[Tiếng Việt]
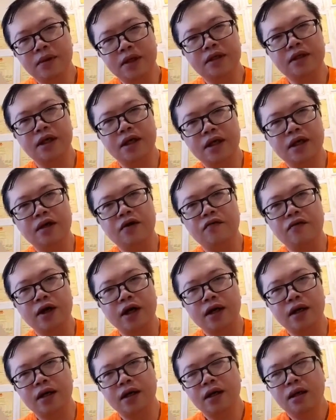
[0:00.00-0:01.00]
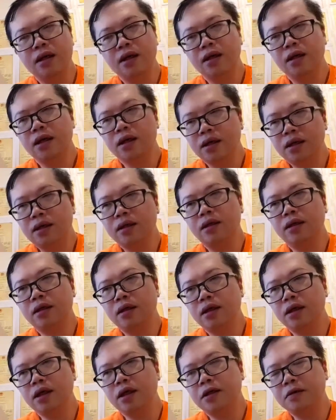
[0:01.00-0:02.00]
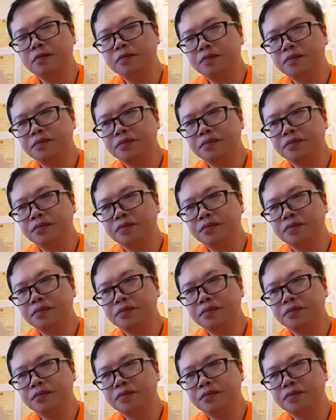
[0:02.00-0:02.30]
bạn sẽ hiểu và những người